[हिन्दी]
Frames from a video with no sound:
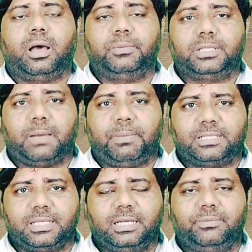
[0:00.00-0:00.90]
अमिताभ
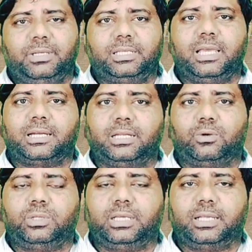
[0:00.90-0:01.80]
बच्चन ने भी इनकी
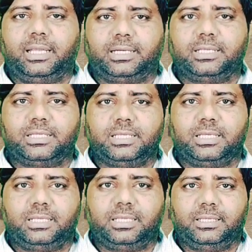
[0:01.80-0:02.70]
एक्टिंग को देखकर एक्टिंग
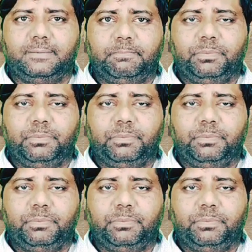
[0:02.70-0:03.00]
सीखी थी